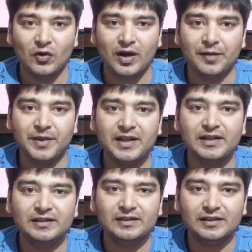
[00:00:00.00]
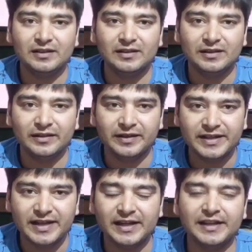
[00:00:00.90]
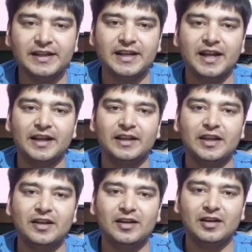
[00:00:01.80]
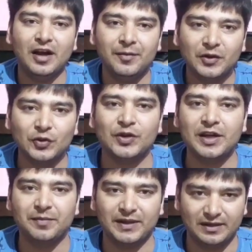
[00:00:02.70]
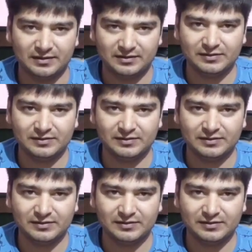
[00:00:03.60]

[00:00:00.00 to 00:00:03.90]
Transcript: और हमें रियलिटी ये है कि हमें खुद नहीं पता